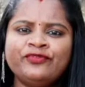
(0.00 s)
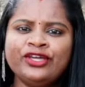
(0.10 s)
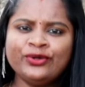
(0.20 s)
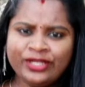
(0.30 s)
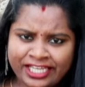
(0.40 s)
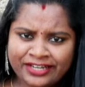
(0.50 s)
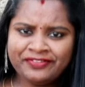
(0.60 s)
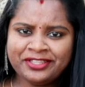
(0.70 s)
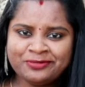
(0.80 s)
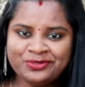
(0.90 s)
வெறும்
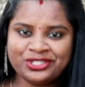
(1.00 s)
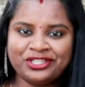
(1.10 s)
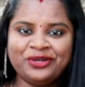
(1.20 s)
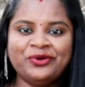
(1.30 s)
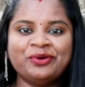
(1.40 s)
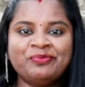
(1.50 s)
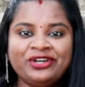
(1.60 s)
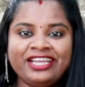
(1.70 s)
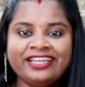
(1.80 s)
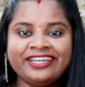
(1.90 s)
இருபது நிமிஷத்தில் உங்கள்
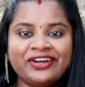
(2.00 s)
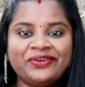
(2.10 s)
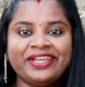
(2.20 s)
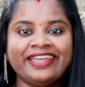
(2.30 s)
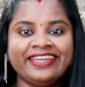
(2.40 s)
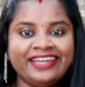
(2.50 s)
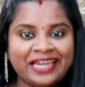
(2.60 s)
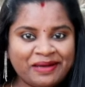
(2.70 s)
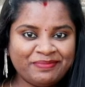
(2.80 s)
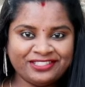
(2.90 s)
முடியில் இருக்கக்கூடிய
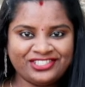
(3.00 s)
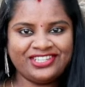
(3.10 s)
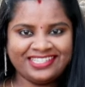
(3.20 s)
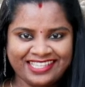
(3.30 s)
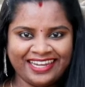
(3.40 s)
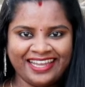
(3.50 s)
எல்லா பிரச்சனையும்